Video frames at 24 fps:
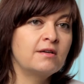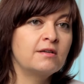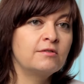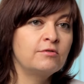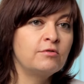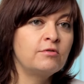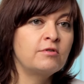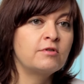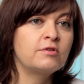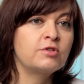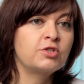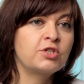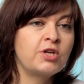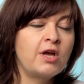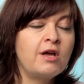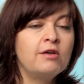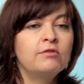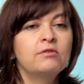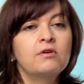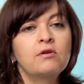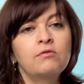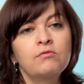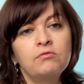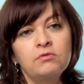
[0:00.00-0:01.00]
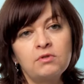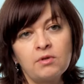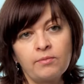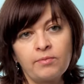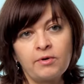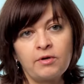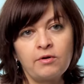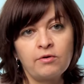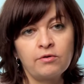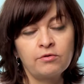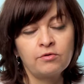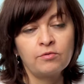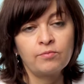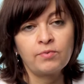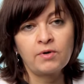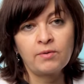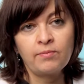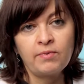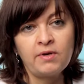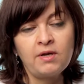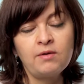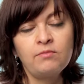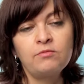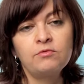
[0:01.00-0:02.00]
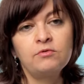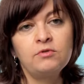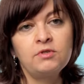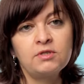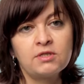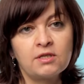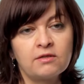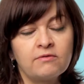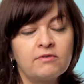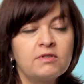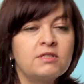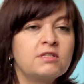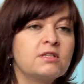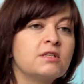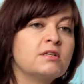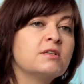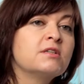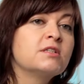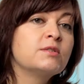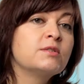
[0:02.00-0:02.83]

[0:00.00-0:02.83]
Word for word: которые решают какую-то определенную проблему и, соответственно, их